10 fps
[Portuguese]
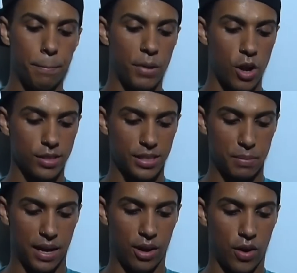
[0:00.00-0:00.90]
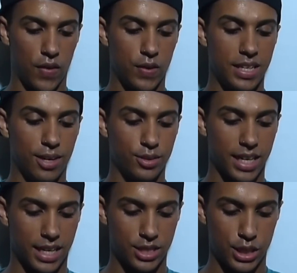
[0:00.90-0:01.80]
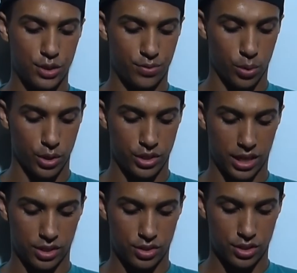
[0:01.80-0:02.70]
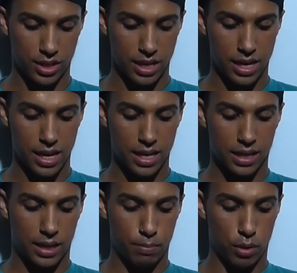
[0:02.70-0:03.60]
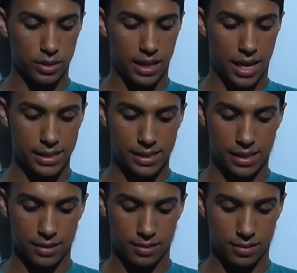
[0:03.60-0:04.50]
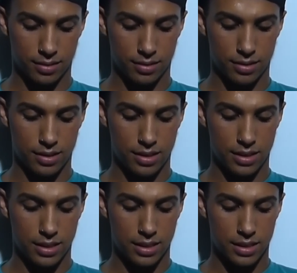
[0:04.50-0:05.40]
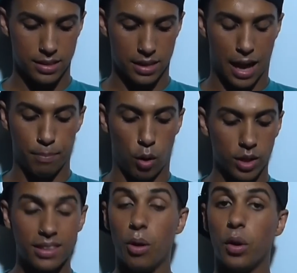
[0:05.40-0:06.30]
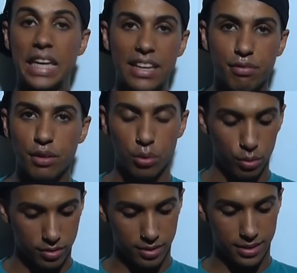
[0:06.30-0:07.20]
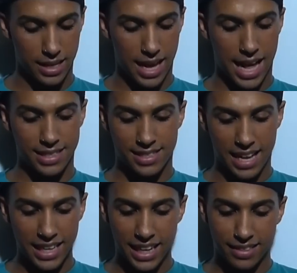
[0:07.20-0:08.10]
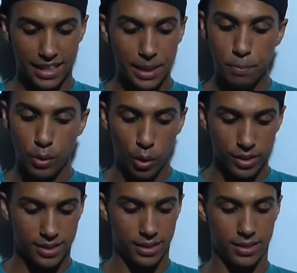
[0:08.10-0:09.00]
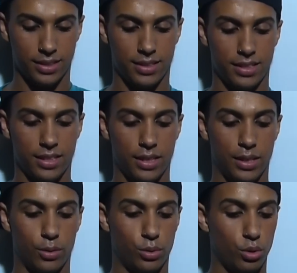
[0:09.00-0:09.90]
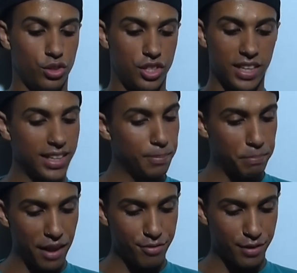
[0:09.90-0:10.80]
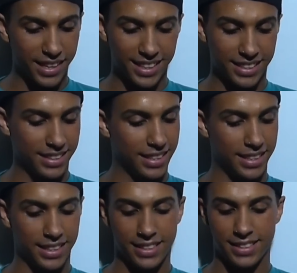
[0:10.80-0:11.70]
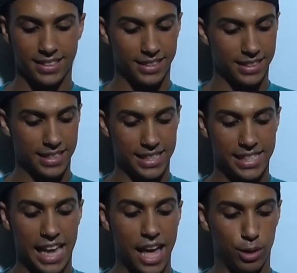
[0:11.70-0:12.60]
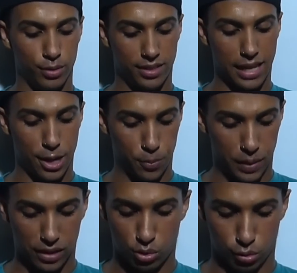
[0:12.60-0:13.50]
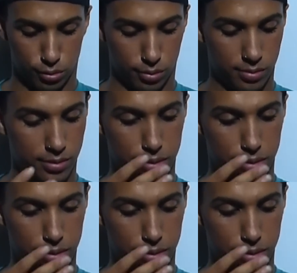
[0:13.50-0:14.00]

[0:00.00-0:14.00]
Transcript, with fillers: Próxima. Olha onde é que a gente foi, gente. Que bota é essa? A bota é horrível, a saia é tenebrosa, o sutiã mais feio ainda. Zero, zero pra tudo.